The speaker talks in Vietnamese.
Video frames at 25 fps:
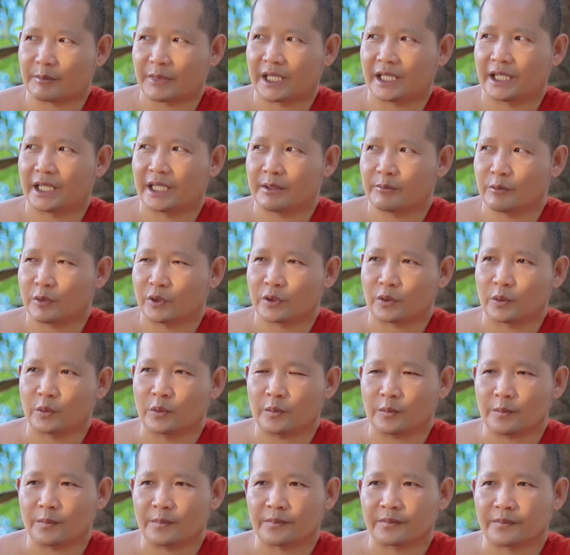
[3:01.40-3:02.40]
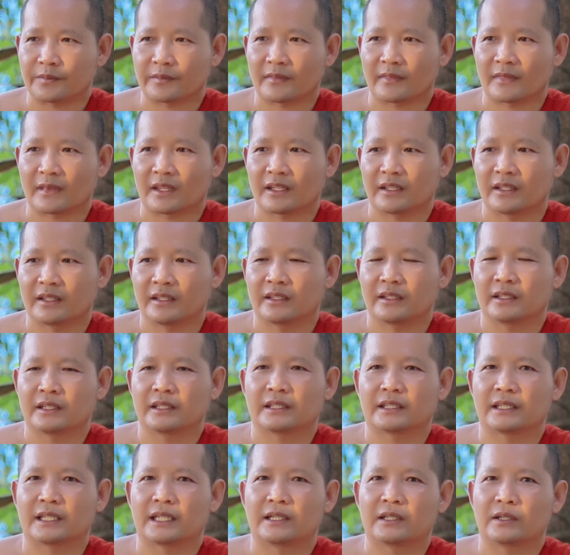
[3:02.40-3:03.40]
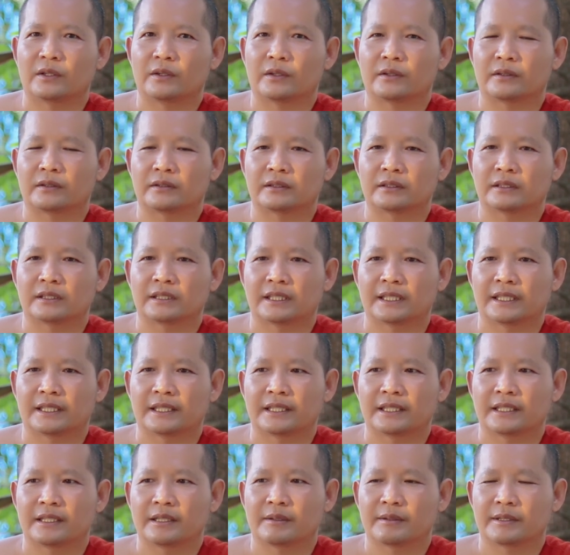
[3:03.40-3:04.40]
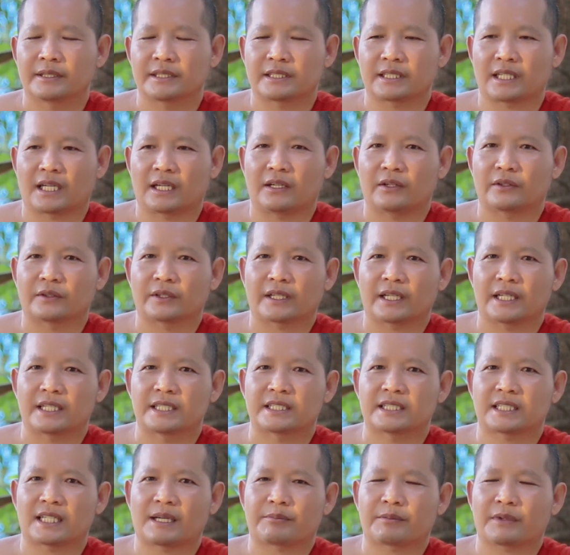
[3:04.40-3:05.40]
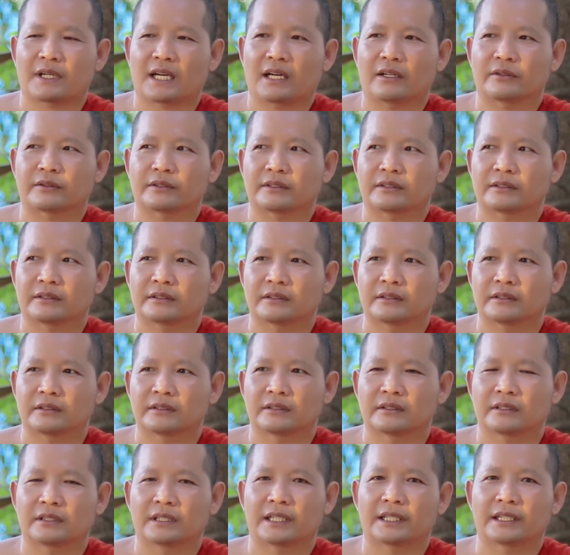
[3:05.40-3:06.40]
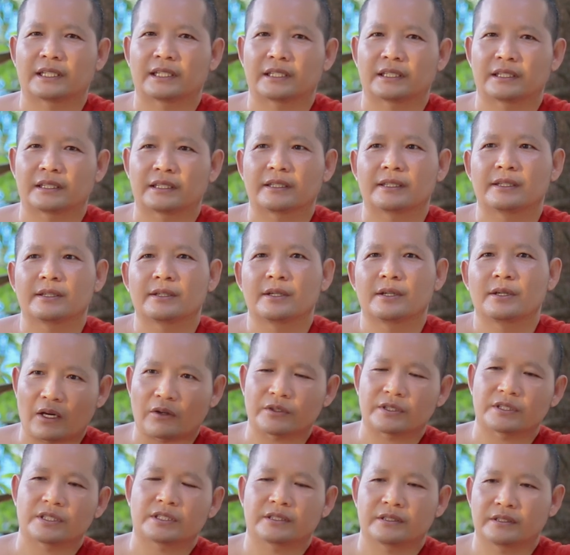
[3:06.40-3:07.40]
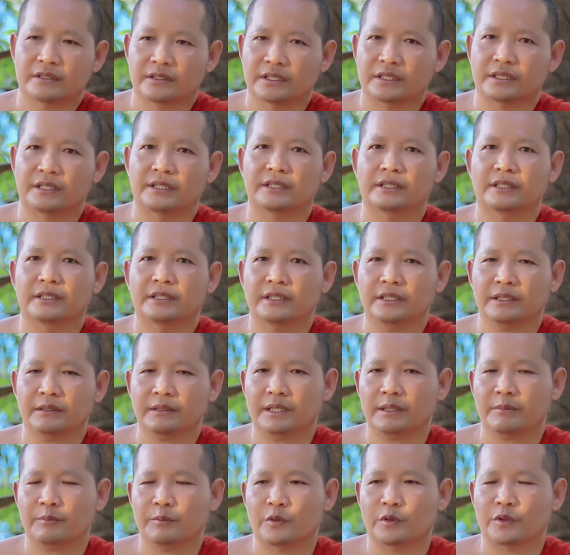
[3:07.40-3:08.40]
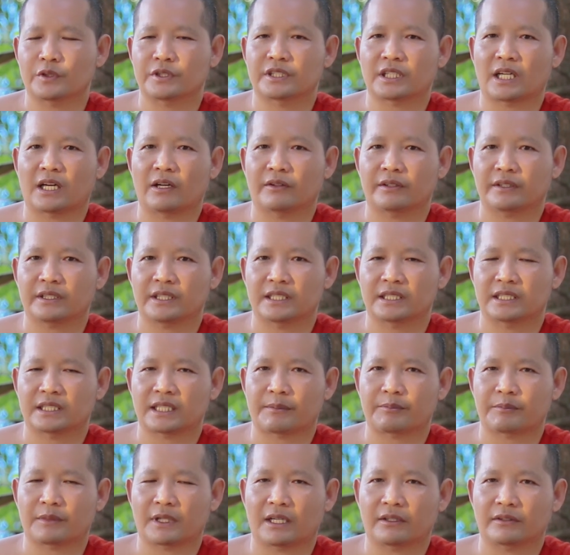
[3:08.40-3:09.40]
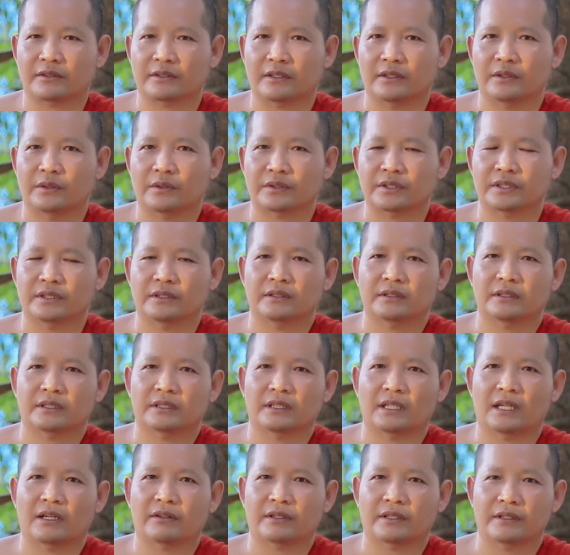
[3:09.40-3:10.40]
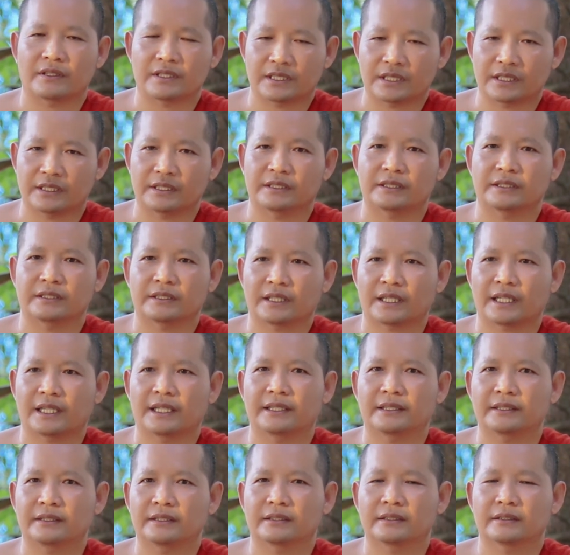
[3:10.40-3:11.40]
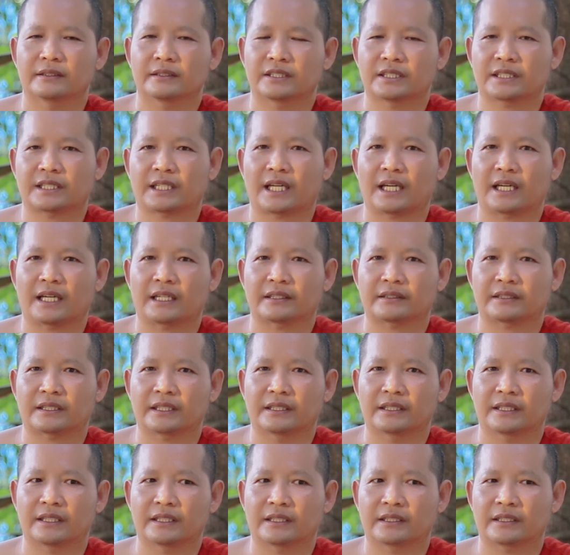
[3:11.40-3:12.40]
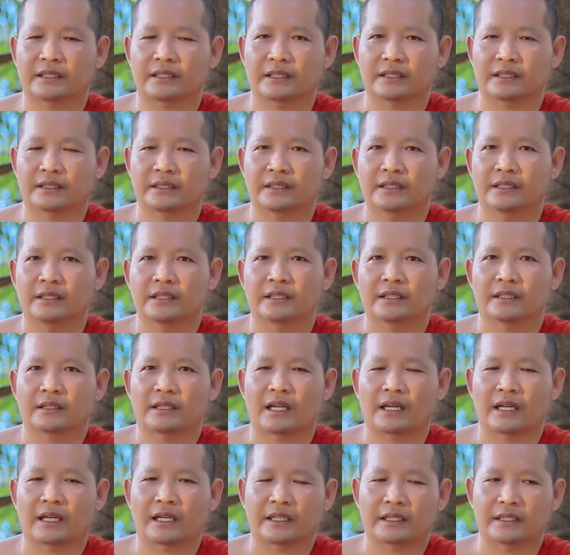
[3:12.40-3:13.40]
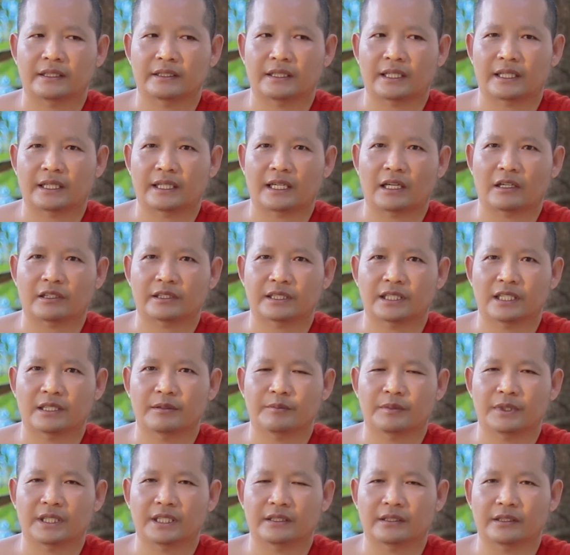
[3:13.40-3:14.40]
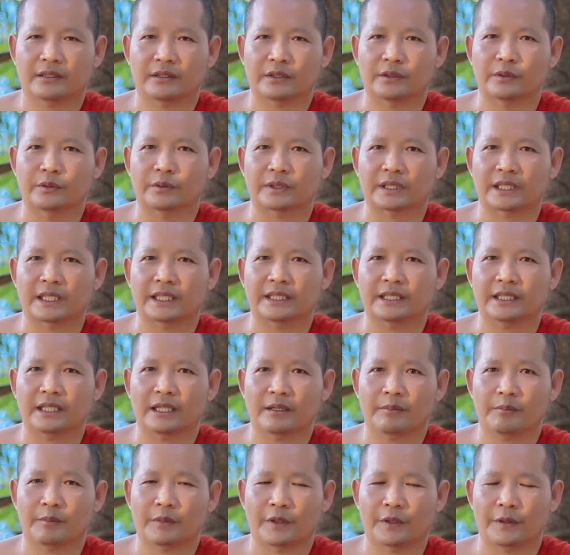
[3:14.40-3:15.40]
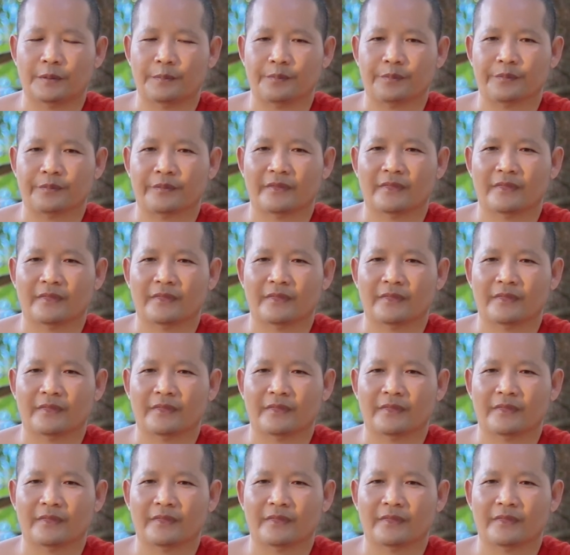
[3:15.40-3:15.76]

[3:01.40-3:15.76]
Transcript: mình đây mùi rút đây luôn cháu đang ấy chạp đọt là đọt chớ bộ cháu nó cái chạp đọt lột đọt đòi chớ nó ấy càng tớ nâng đằng cười thật đọt trên vì cái cụ tớ nữa bỏ